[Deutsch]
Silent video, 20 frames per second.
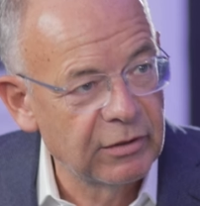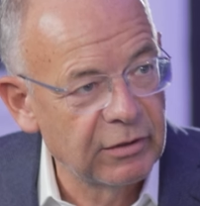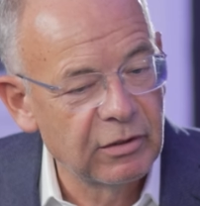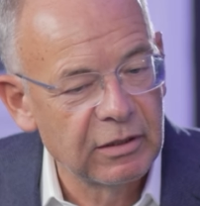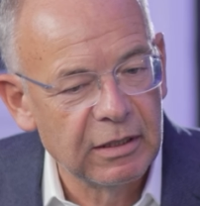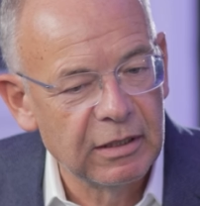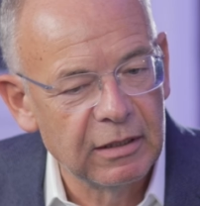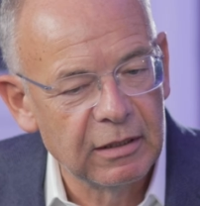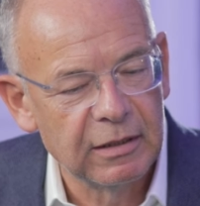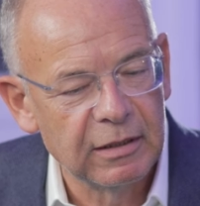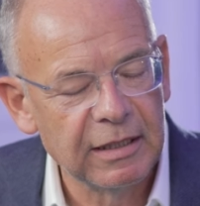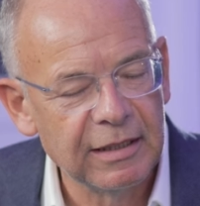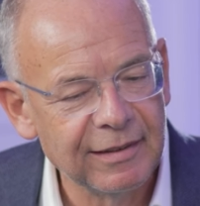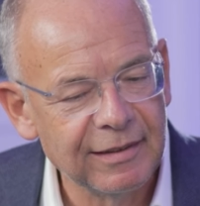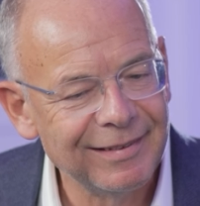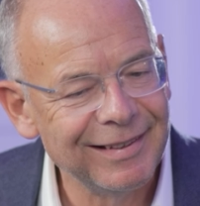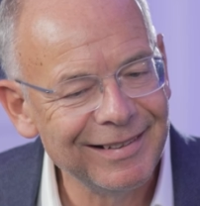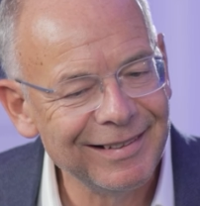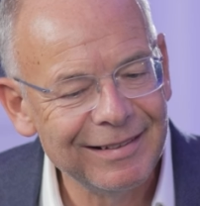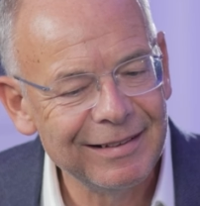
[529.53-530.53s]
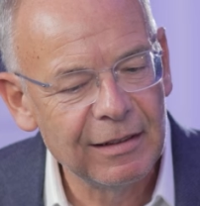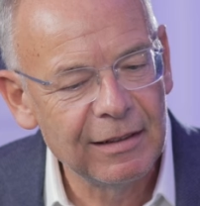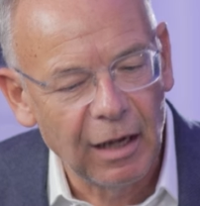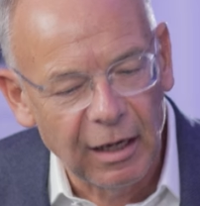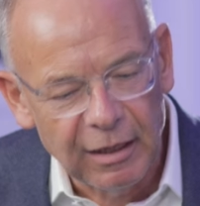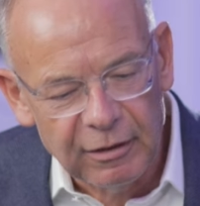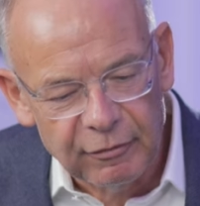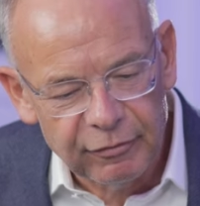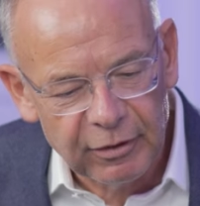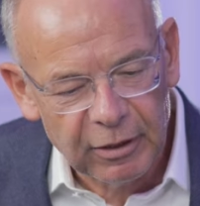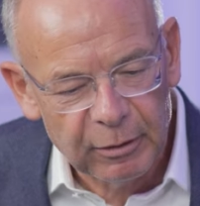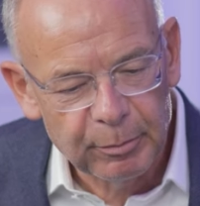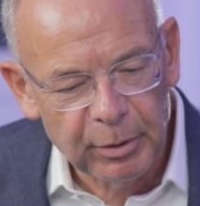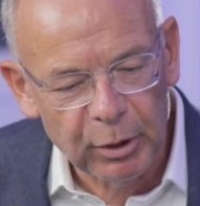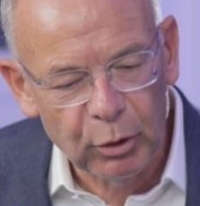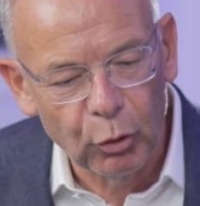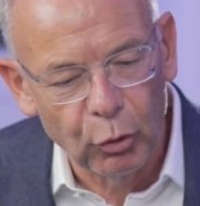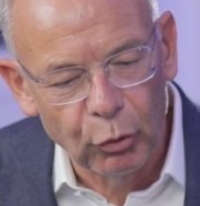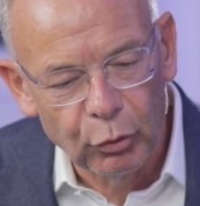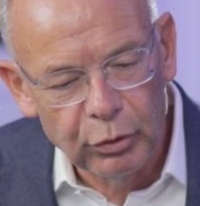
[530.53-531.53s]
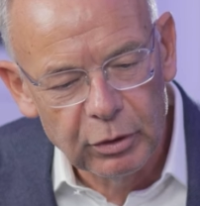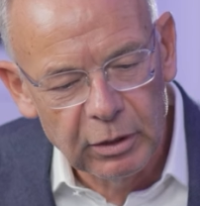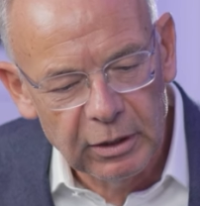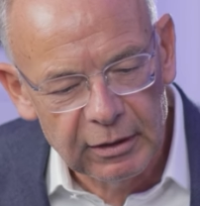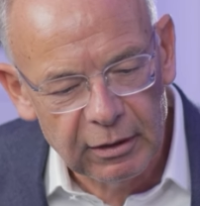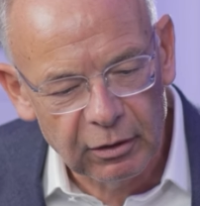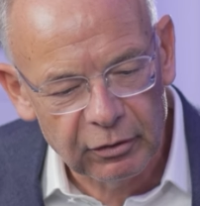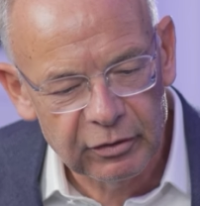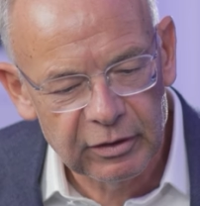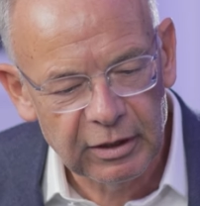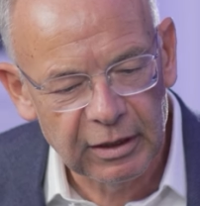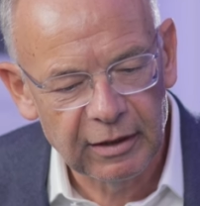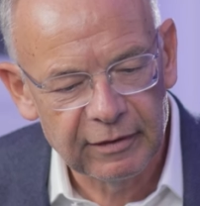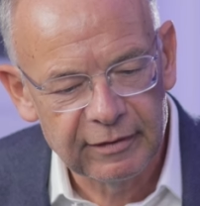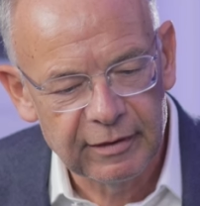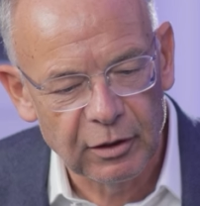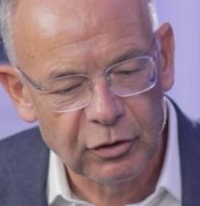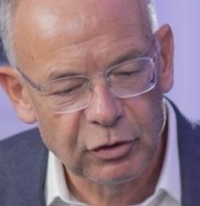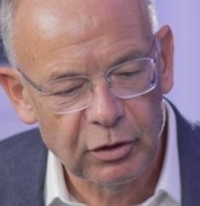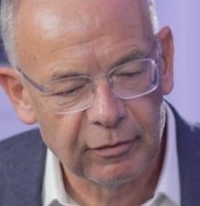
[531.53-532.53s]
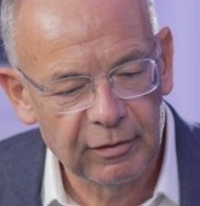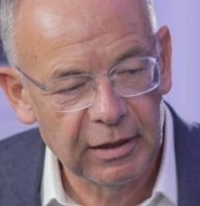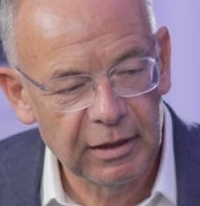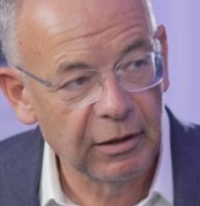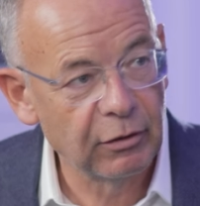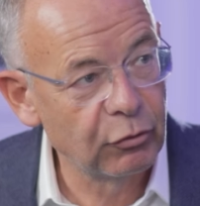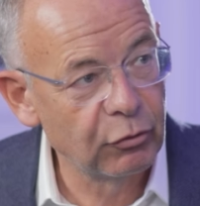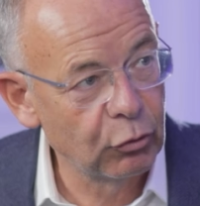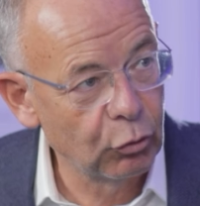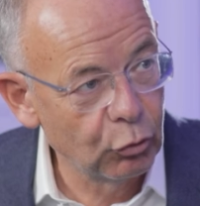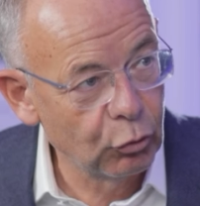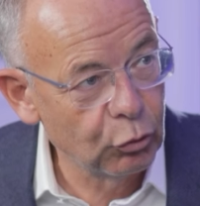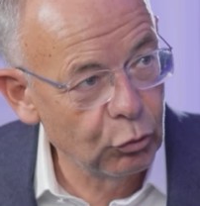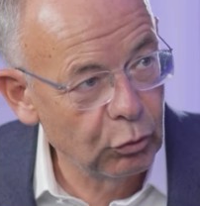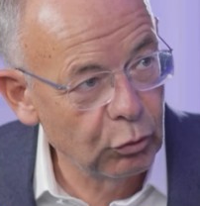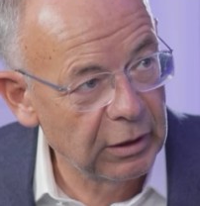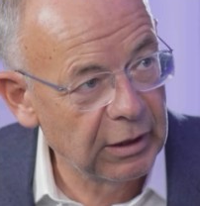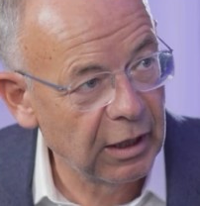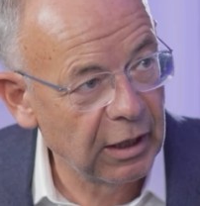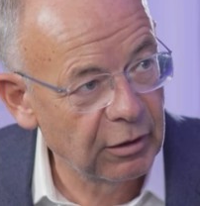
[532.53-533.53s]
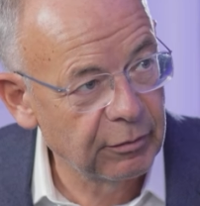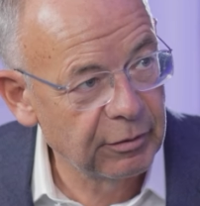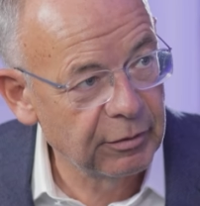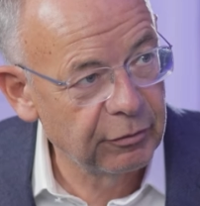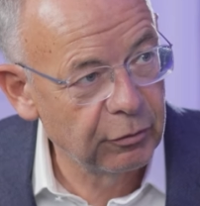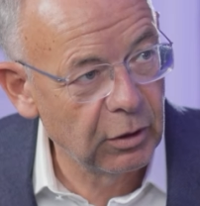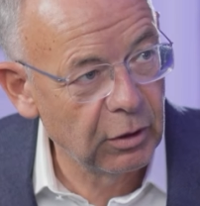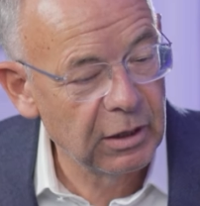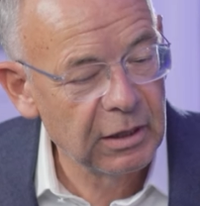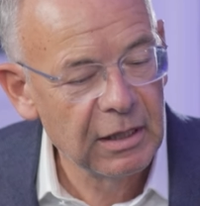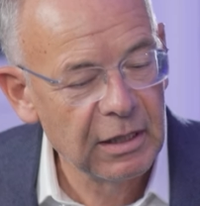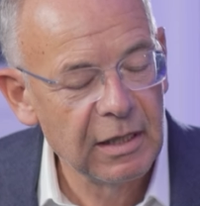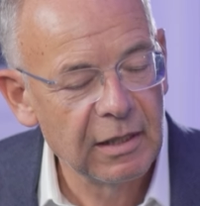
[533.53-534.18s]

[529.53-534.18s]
hast, die, die sind einfach begründet aus der gesellschaftlichen Struktur nach wie vor.